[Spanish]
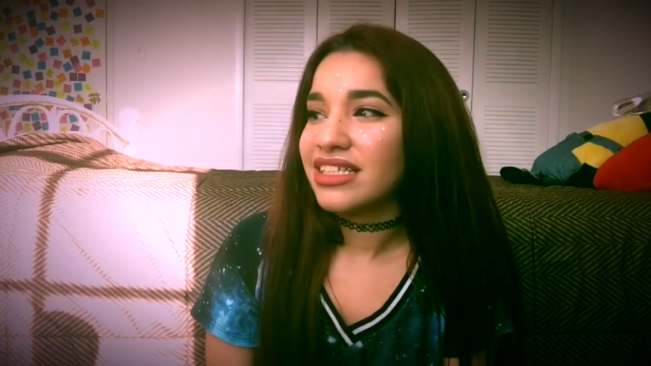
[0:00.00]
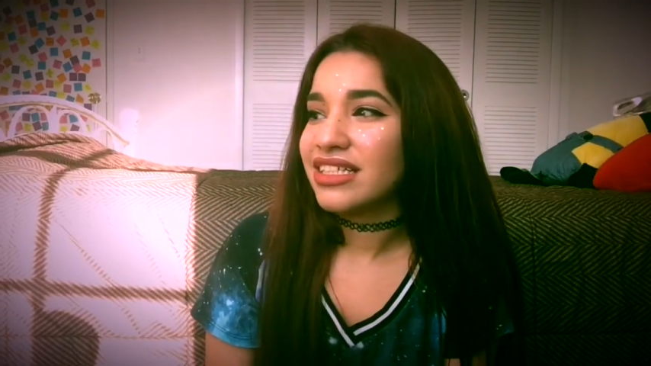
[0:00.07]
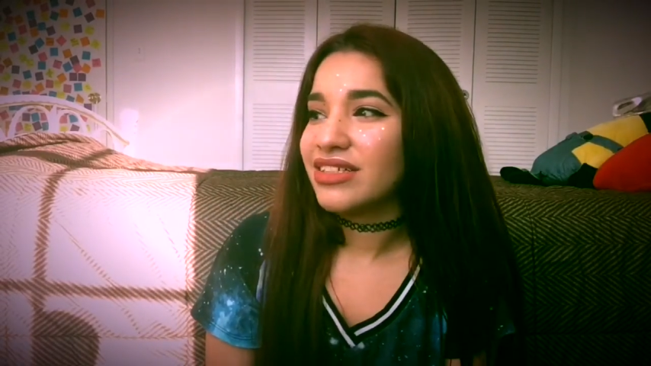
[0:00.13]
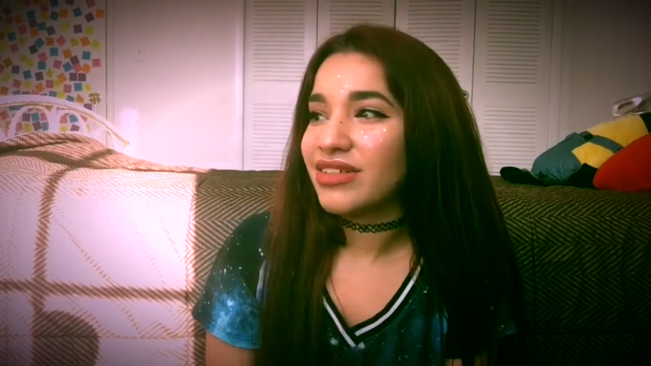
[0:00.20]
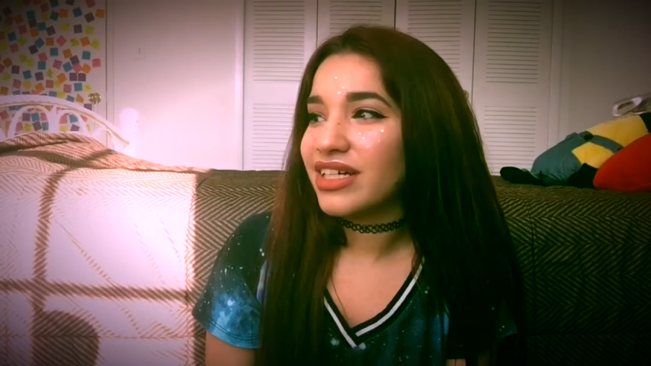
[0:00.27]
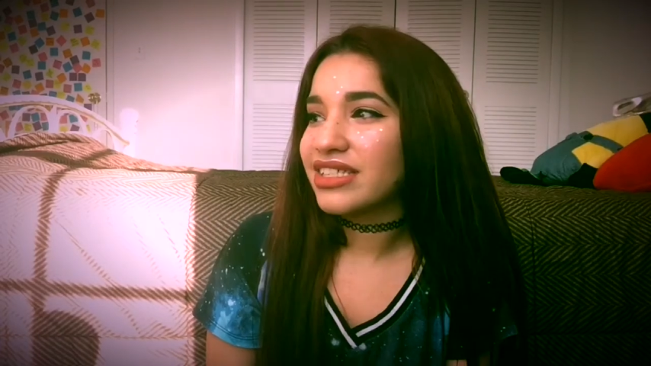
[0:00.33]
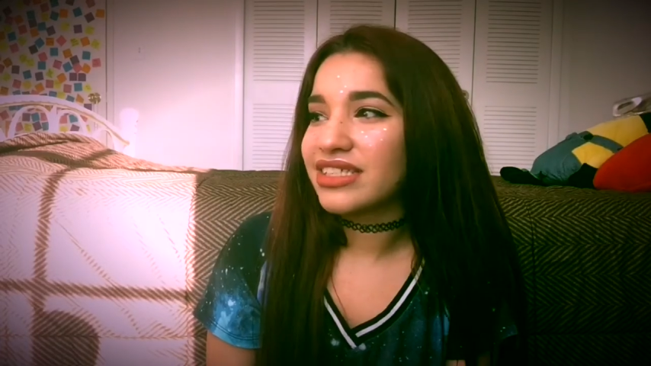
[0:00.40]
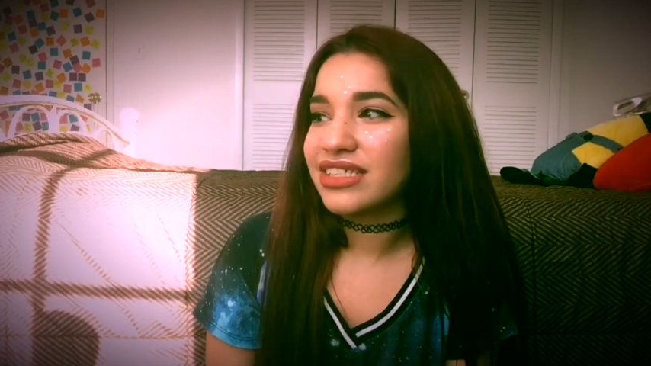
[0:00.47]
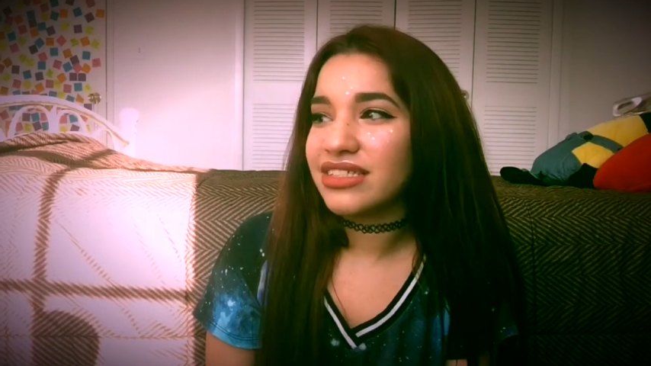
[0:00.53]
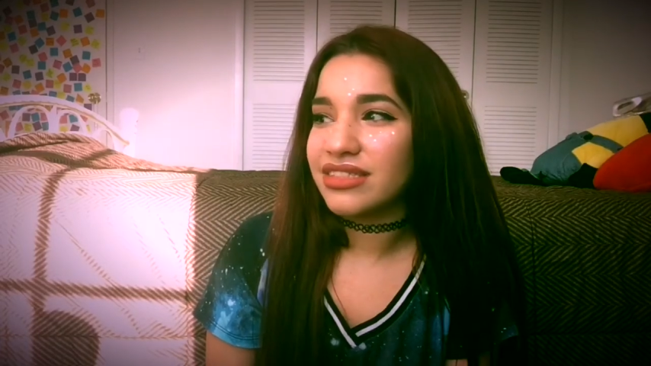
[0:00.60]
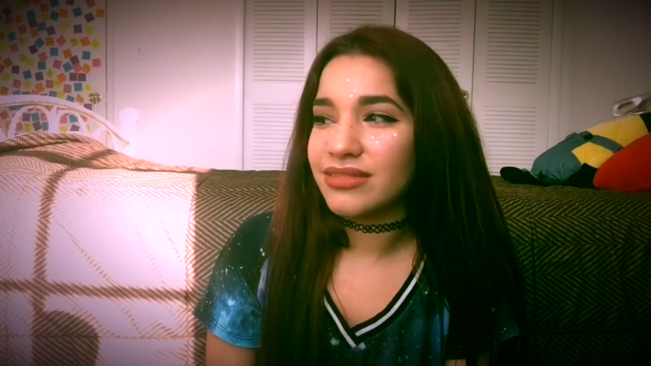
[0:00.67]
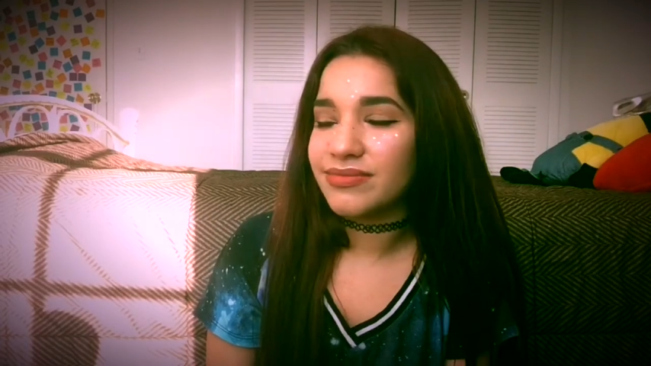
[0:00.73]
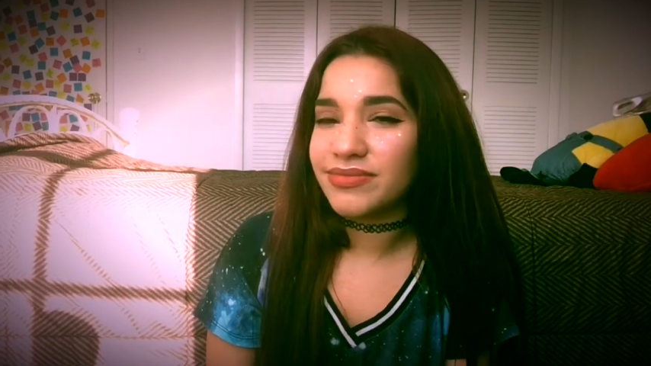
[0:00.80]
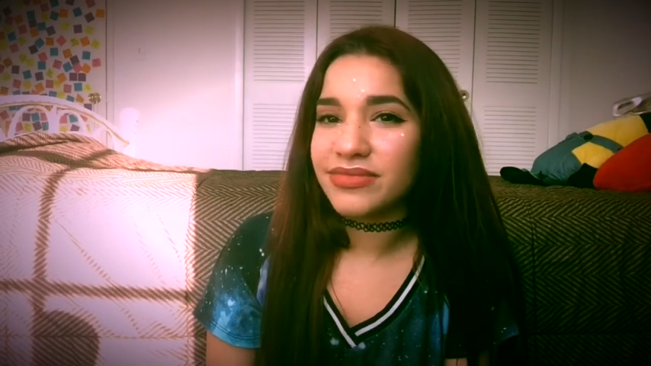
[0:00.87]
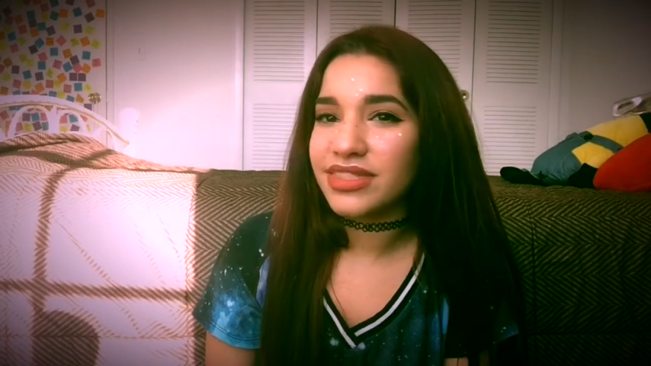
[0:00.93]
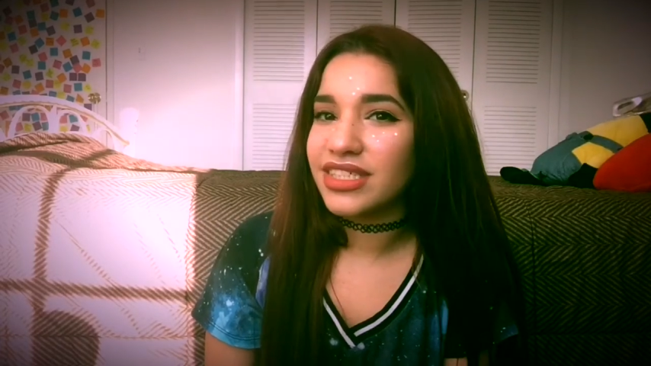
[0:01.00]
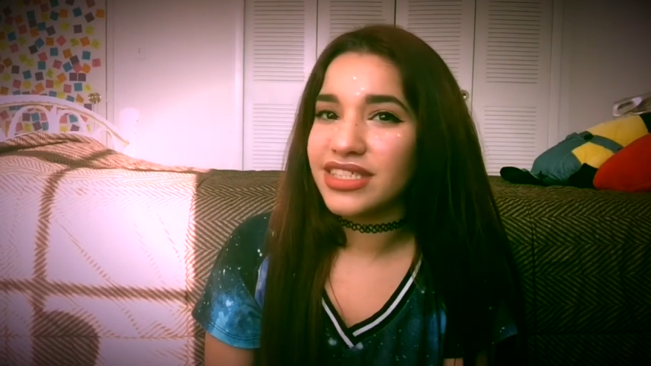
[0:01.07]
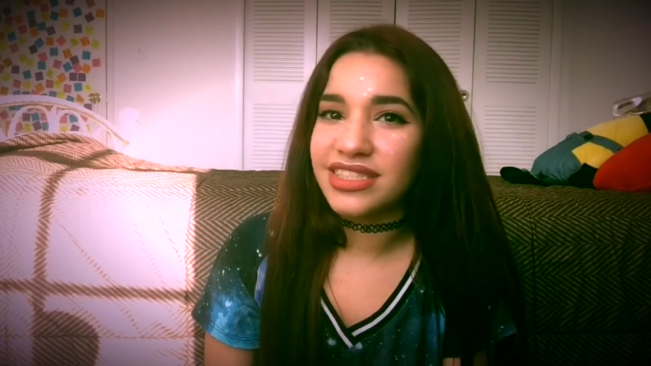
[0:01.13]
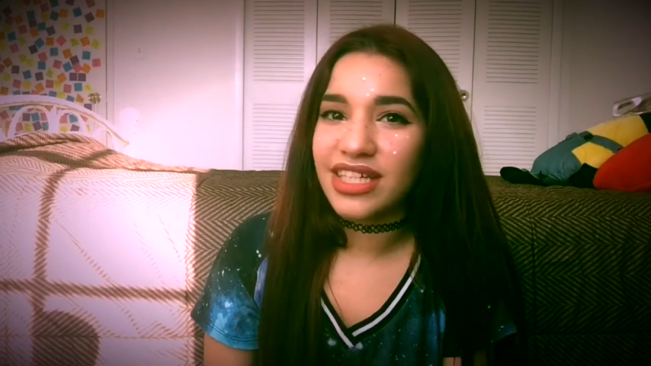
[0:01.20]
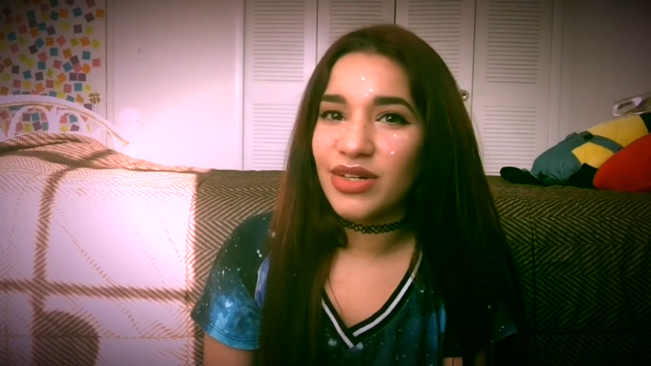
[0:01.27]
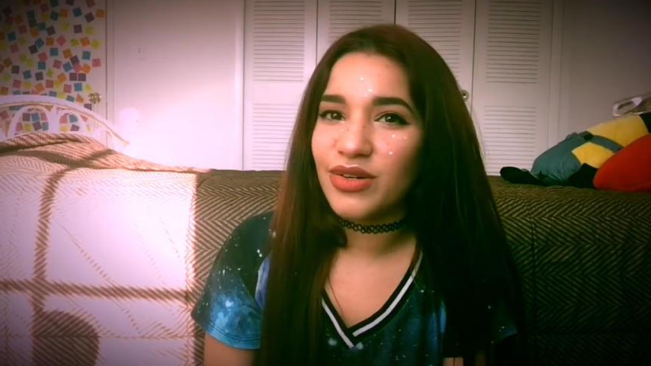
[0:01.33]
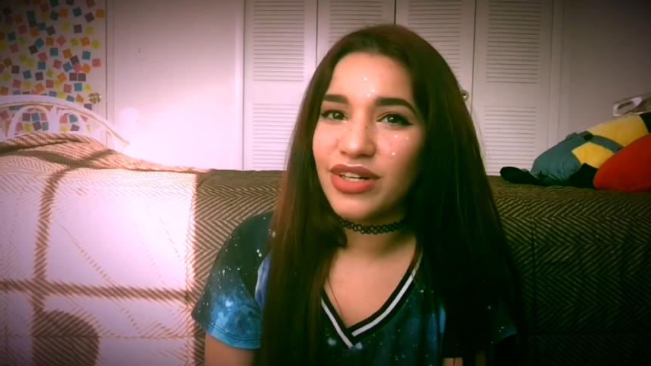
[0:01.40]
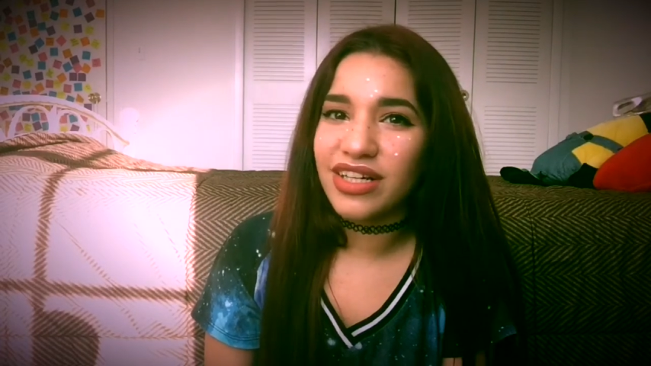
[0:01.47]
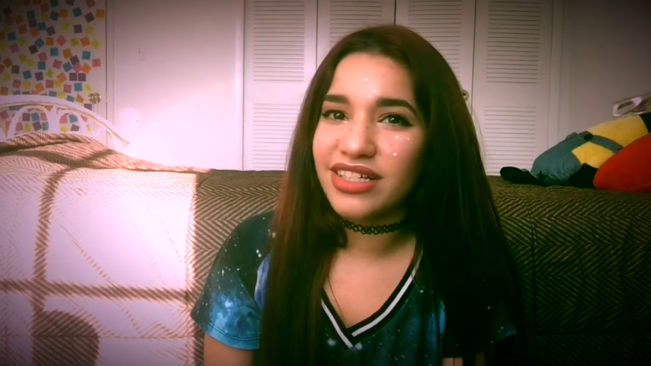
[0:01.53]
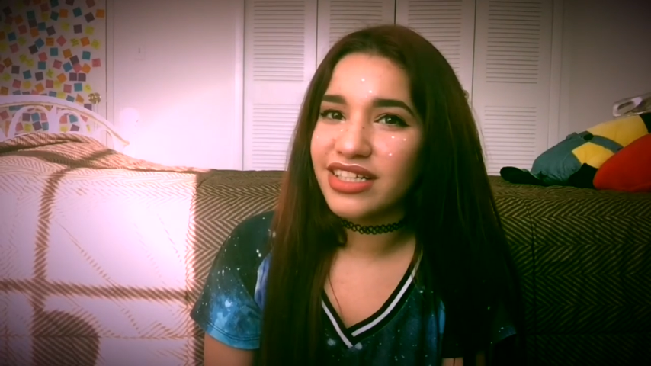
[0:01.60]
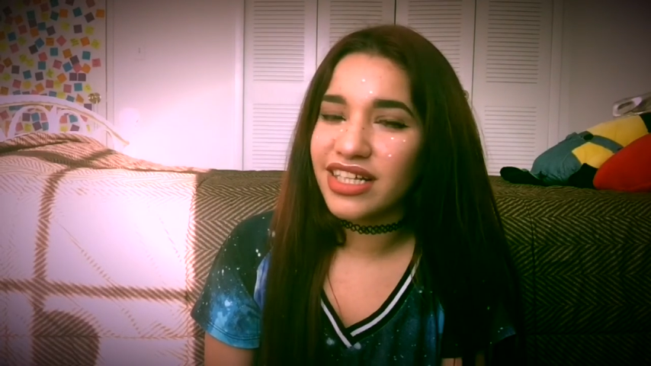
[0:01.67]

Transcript: y va a decir, ya está loca,